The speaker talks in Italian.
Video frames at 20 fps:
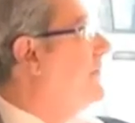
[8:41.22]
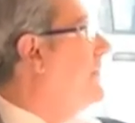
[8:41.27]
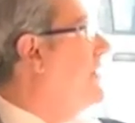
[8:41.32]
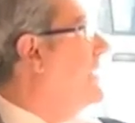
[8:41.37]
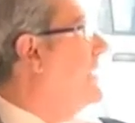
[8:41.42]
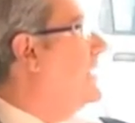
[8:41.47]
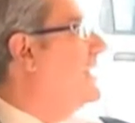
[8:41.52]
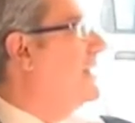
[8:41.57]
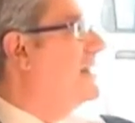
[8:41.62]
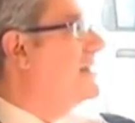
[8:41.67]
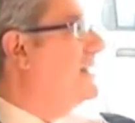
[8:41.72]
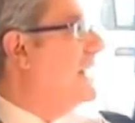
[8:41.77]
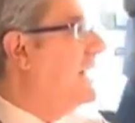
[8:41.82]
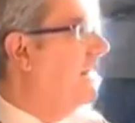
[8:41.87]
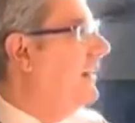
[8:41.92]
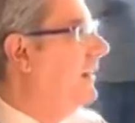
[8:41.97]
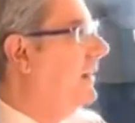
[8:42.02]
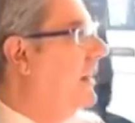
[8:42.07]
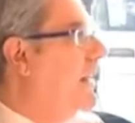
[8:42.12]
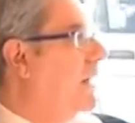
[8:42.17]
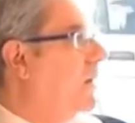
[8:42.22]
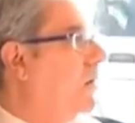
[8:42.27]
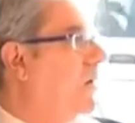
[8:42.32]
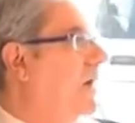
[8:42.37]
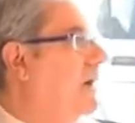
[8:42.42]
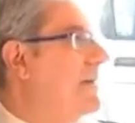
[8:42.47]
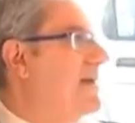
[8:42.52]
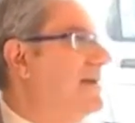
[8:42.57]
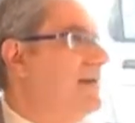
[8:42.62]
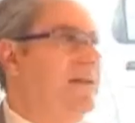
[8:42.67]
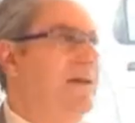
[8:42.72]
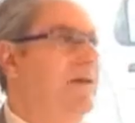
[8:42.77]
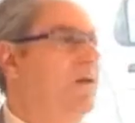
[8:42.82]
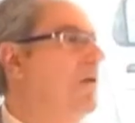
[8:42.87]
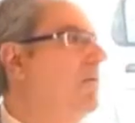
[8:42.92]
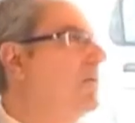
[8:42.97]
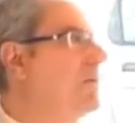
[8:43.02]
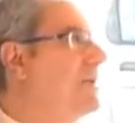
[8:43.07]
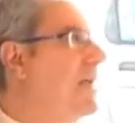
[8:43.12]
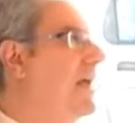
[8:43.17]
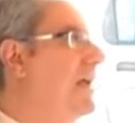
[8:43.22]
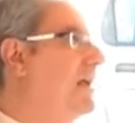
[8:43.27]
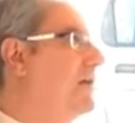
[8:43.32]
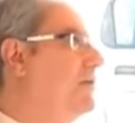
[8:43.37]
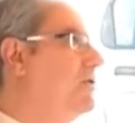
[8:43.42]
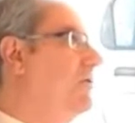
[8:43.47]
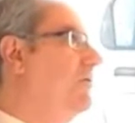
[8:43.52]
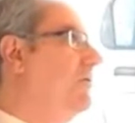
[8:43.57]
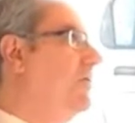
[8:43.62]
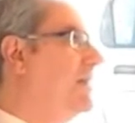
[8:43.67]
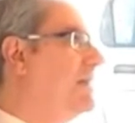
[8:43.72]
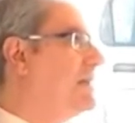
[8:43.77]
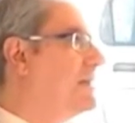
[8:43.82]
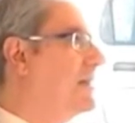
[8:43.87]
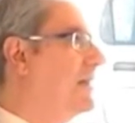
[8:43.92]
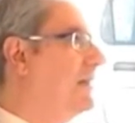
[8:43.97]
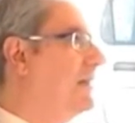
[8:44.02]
e finire la sera con la massima comodità e agevolezza.